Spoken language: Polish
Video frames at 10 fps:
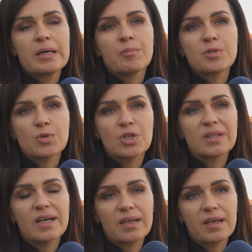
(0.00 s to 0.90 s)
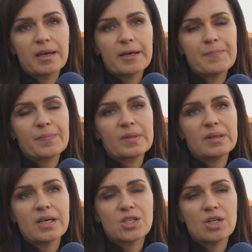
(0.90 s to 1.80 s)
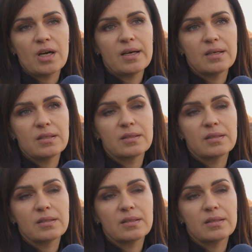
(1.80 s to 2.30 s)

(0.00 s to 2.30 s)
Być może takie, nasza,